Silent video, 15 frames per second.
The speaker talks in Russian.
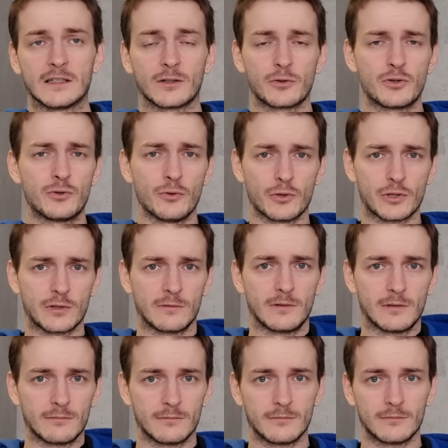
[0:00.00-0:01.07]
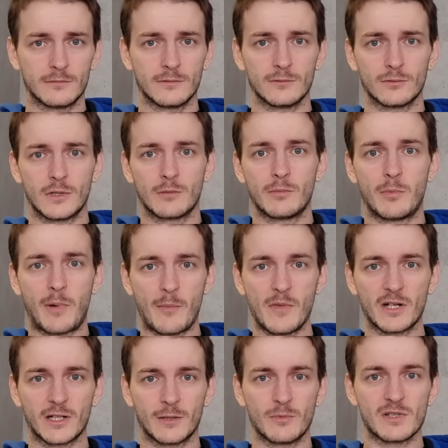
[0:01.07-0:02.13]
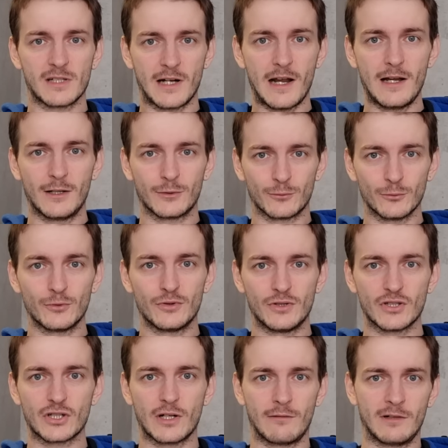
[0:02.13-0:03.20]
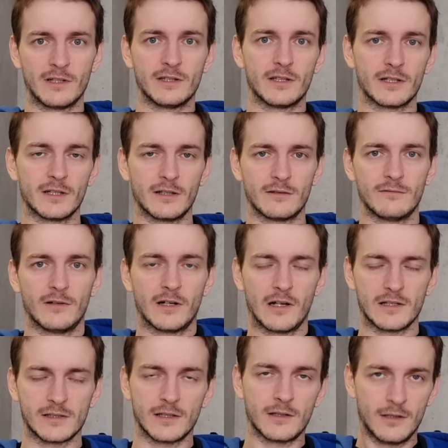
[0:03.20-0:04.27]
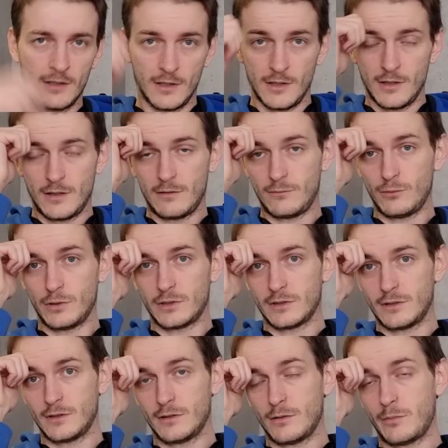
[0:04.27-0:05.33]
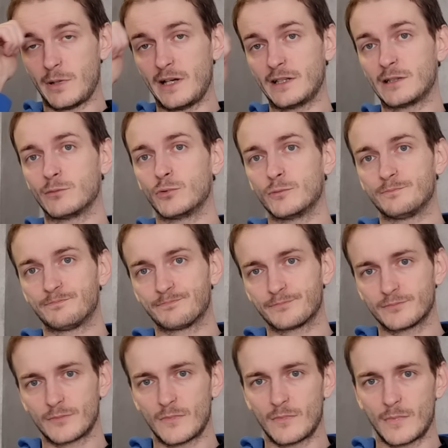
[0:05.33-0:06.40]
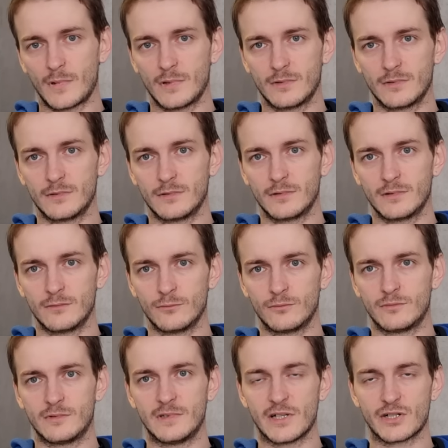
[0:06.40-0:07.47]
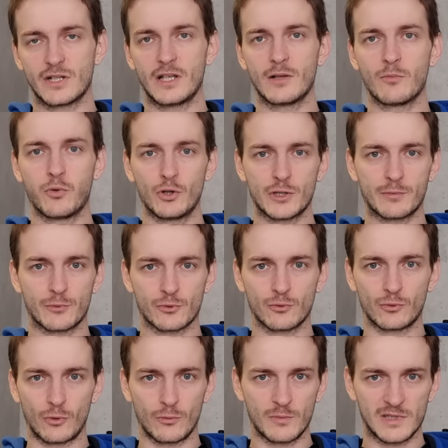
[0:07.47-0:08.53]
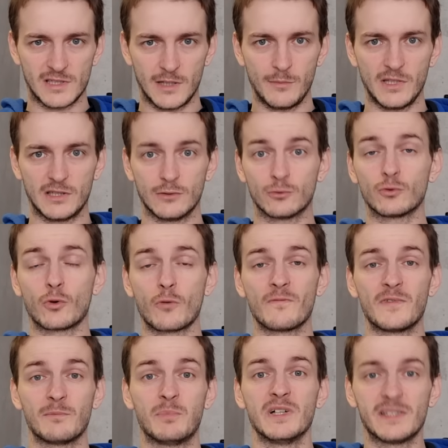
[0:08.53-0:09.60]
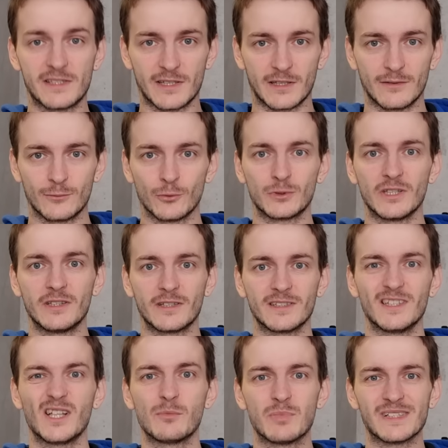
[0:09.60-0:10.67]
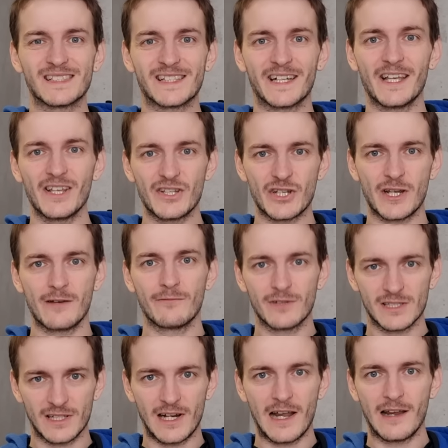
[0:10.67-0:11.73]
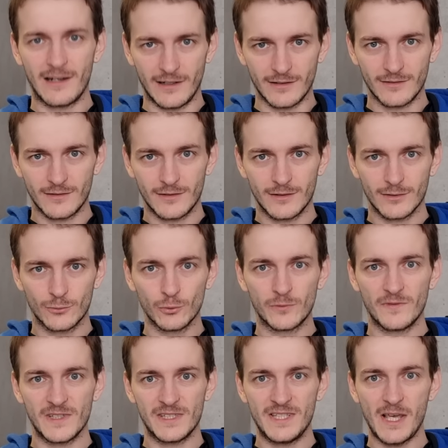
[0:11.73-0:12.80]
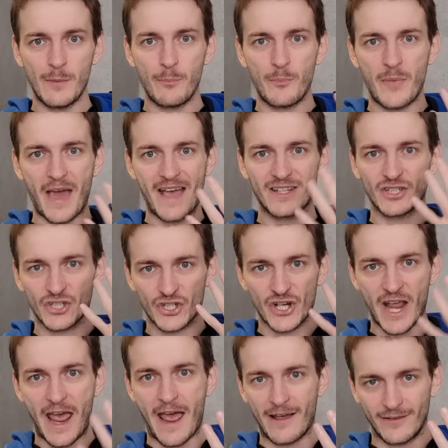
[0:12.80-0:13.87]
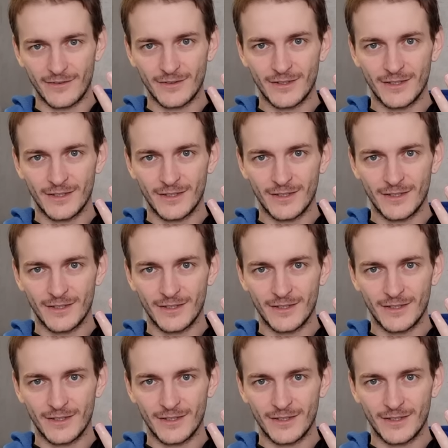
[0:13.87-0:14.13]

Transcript: Короче, дешево. Ну, как бы по меркам Израиля тут дешевле интернет в два раза. Вот, а поэтому, ну, даже, наверное, больше, потому что тут он безлимитный. Тут он быстрый. Тут интернет быстрее, чем в Израиле. Тут везде 5G.